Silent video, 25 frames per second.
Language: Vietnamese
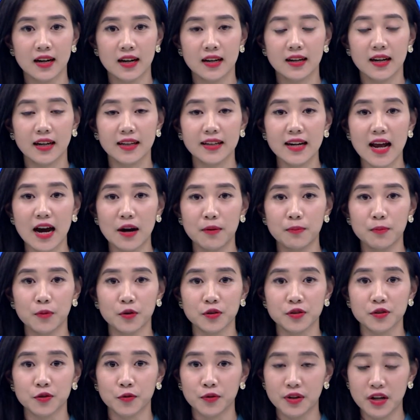lãnh đạo
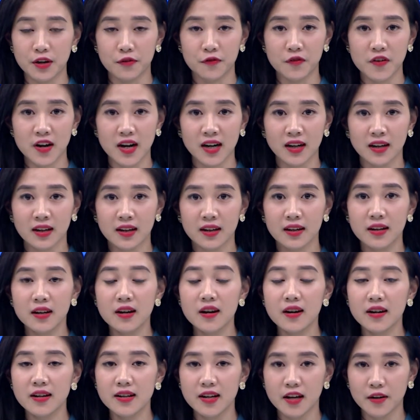một số địa phương,
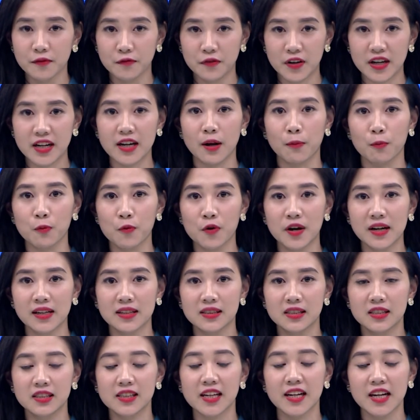nơi đơn vị đóng quân
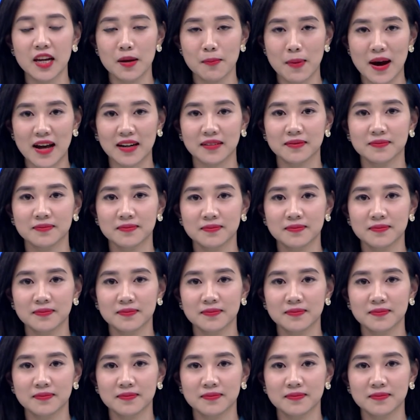trên địa bàn.